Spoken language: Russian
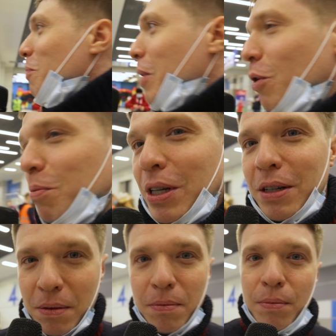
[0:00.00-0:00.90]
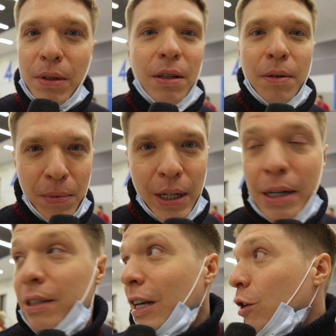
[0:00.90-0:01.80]
вам огромное.
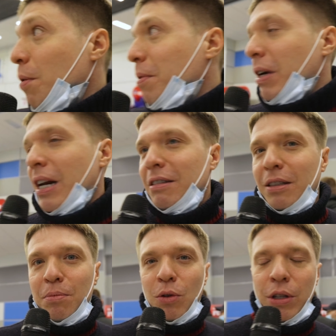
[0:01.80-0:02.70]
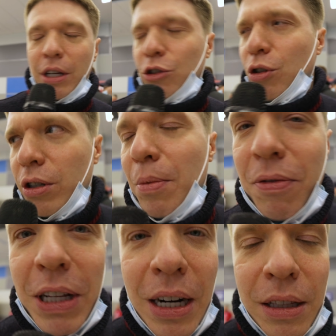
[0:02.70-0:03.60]
Мы закроем красным... О, нет, черным
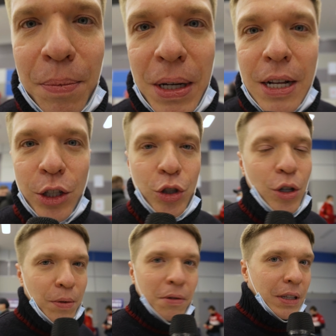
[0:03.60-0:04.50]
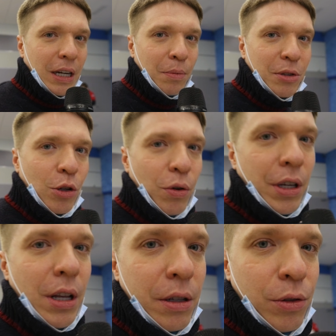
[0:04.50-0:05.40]
квадратом. Черным квадратом
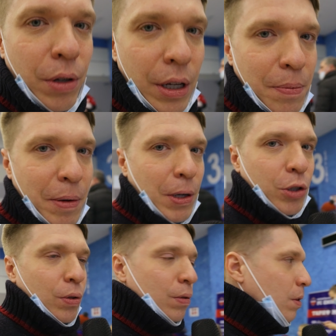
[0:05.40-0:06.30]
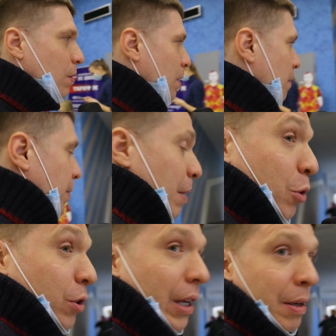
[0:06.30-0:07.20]
закрой ей лицо, я тебя прошу.
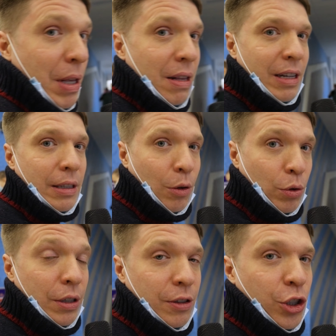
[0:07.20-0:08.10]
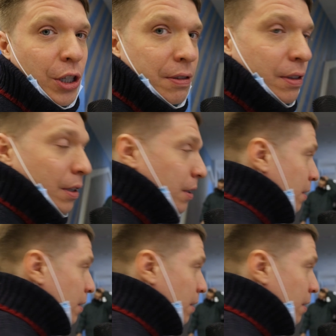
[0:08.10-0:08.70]
Потому что им нельзя, это кодекс чести.